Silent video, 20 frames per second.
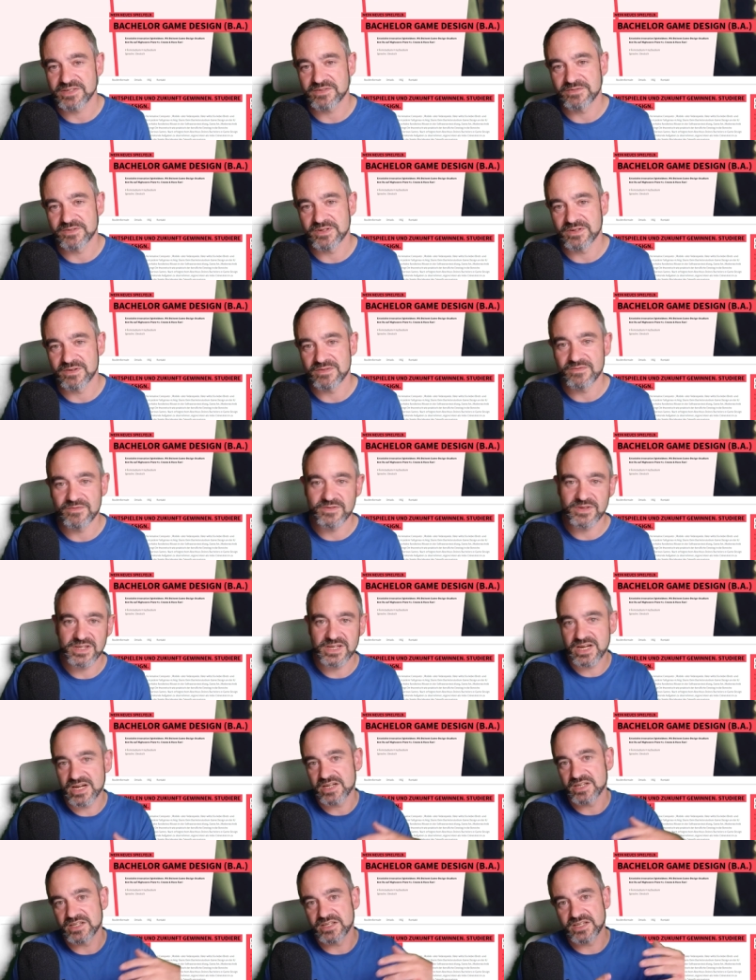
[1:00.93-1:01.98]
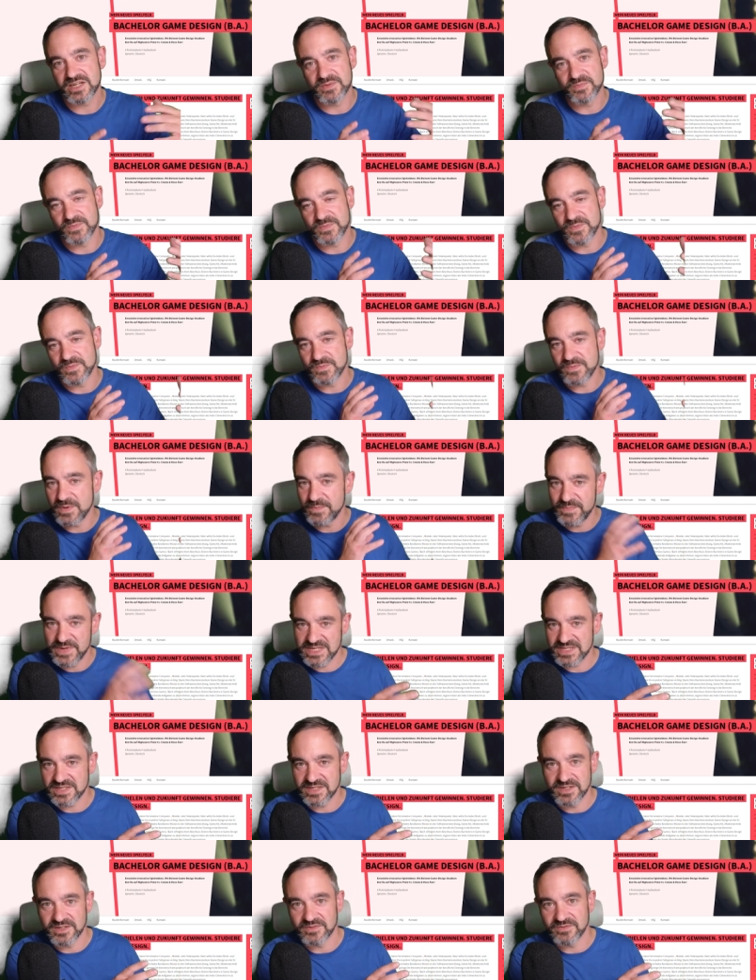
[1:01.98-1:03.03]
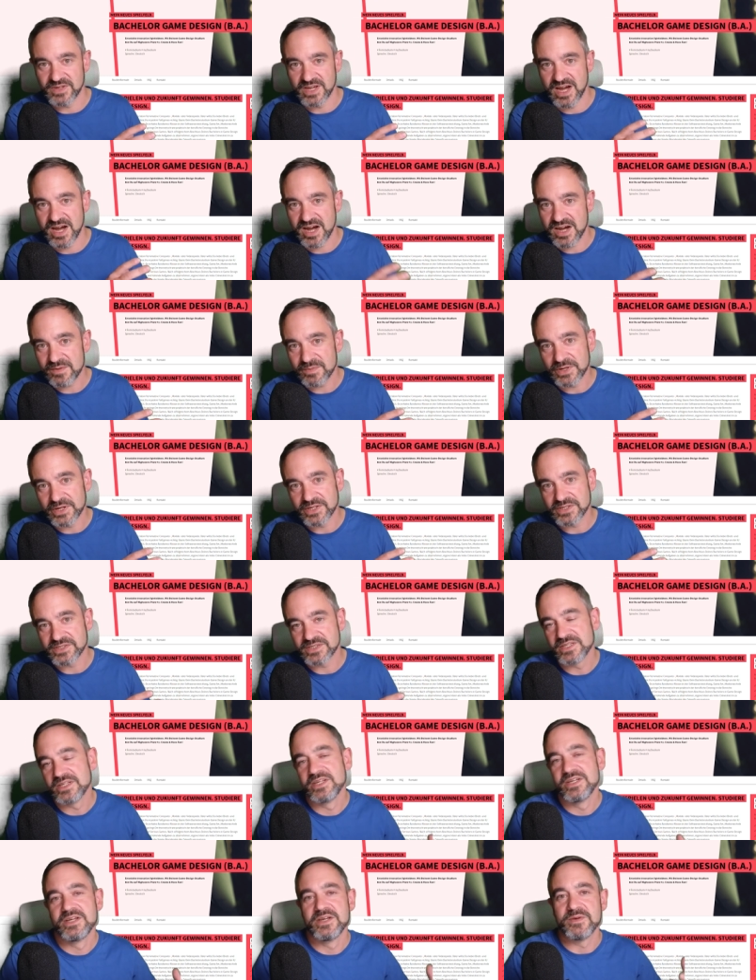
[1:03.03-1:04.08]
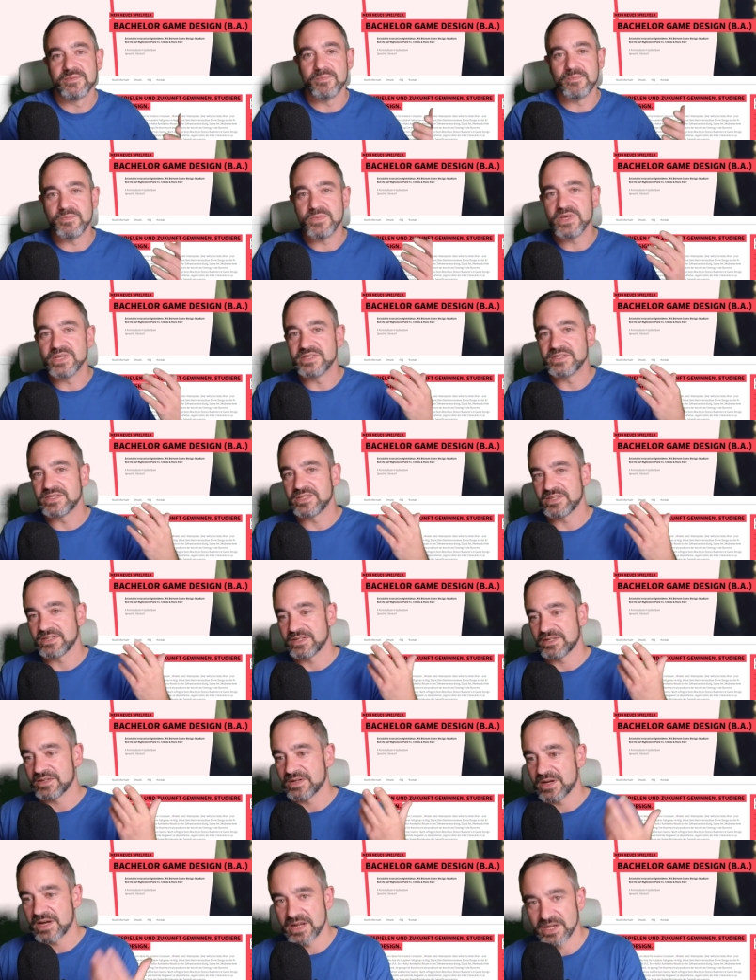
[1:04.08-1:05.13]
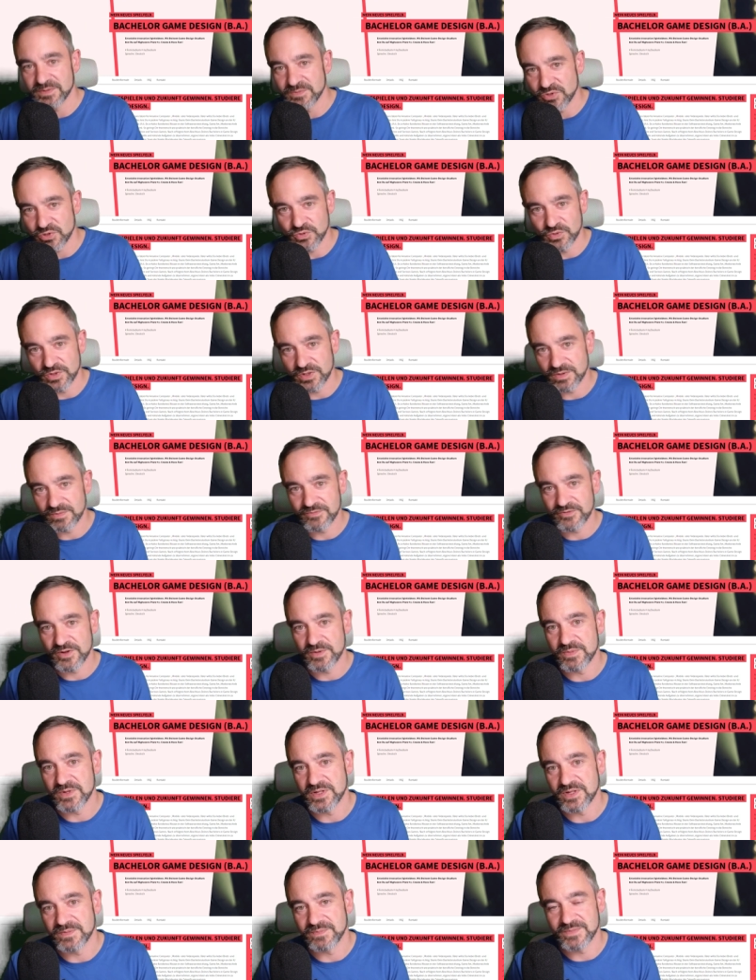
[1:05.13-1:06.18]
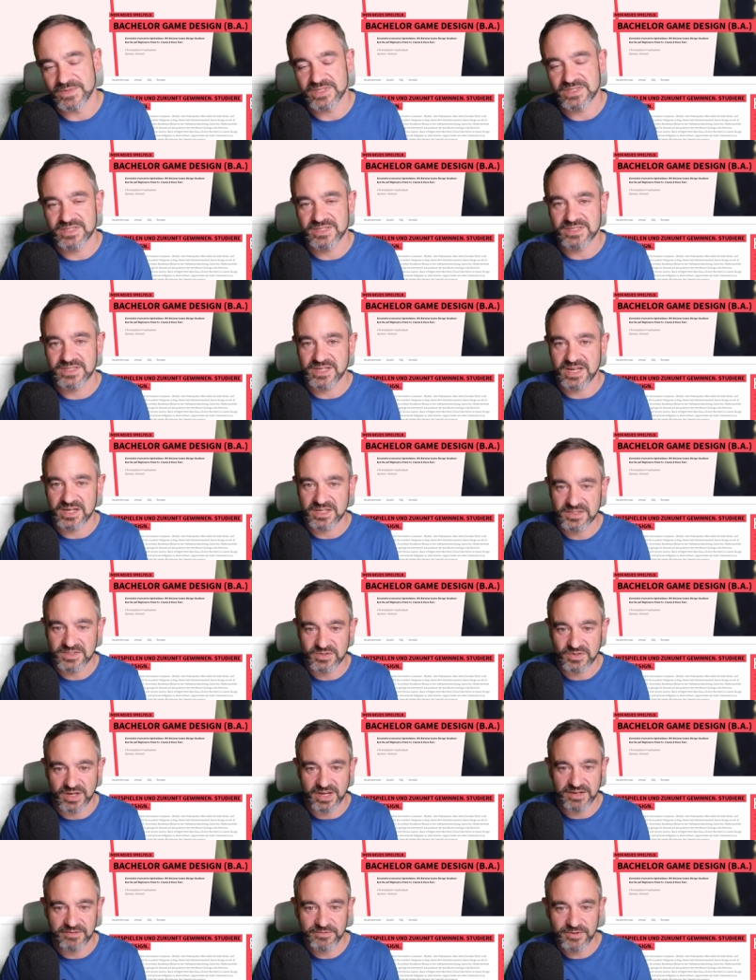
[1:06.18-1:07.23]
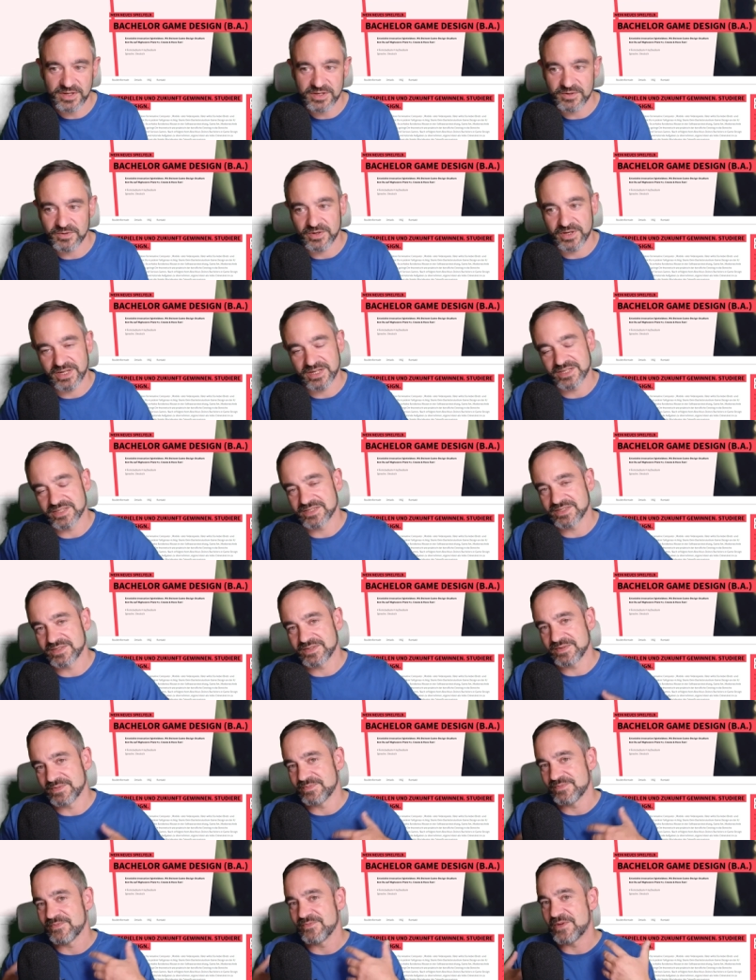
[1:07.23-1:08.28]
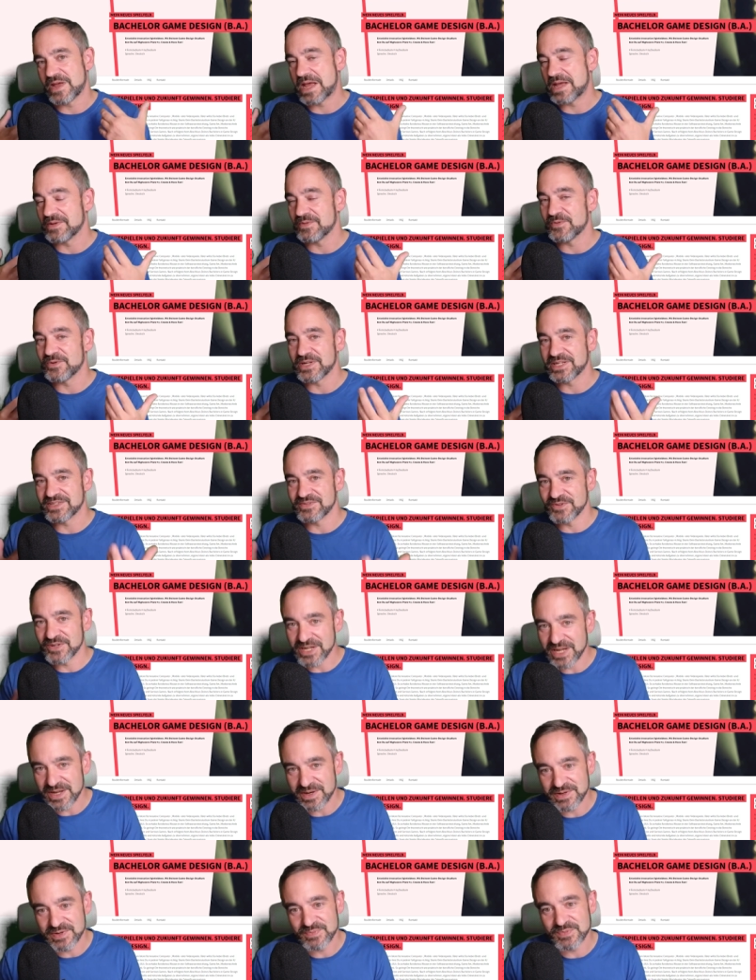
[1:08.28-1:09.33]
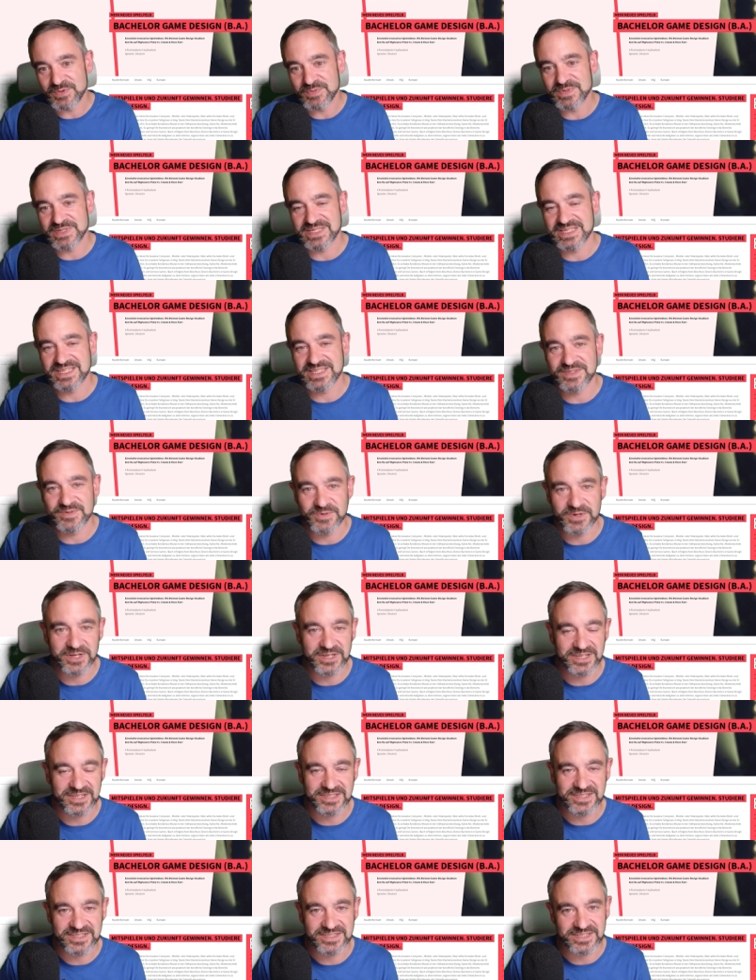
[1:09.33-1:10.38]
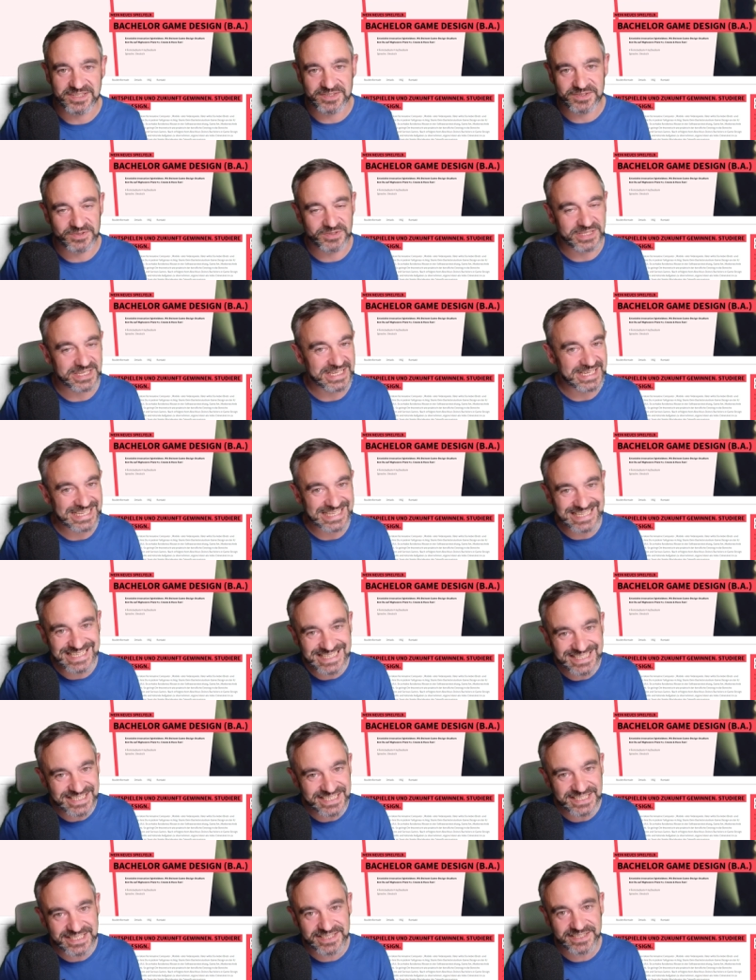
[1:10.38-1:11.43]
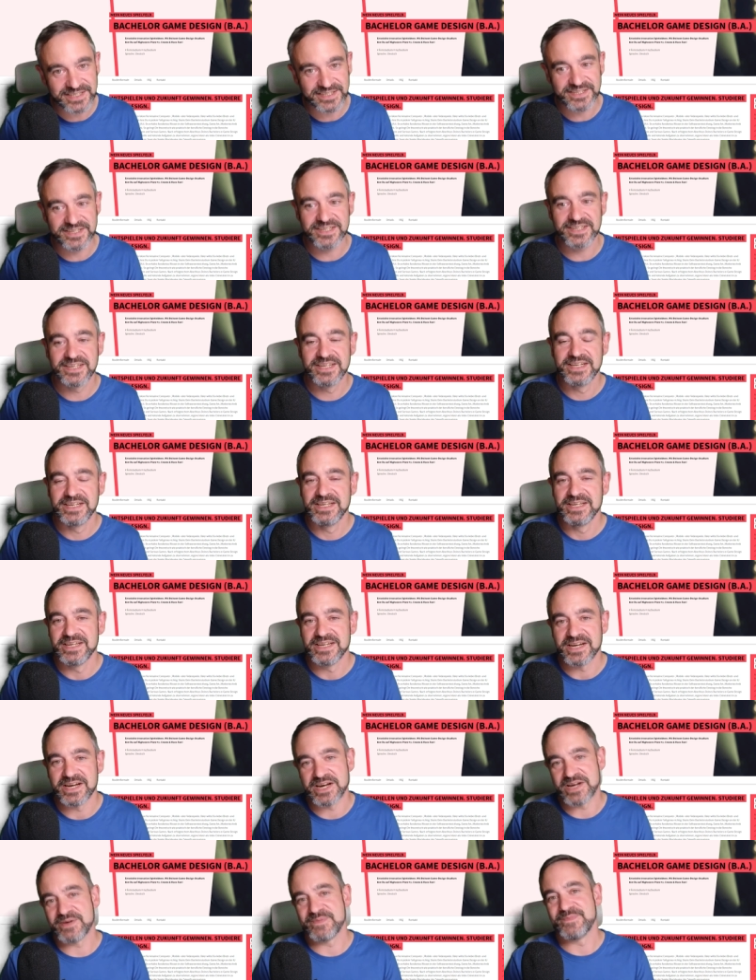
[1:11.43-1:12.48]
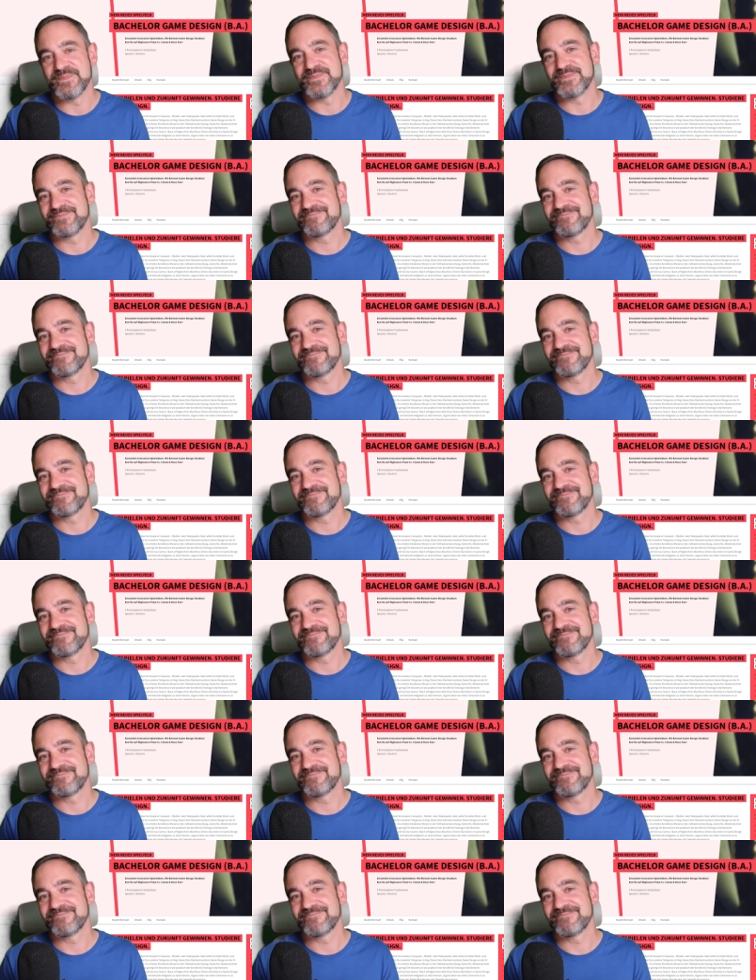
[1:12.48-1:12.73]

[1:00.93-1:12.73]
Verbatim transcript: finden, wie kann ich am besten irgendwie Arbeit mit einem Studium verbinden. Das ist gar nicht so einfach oder, das, äh, oder es wird einem immer sehr suggeriert, dass das total easy sei. Ähm,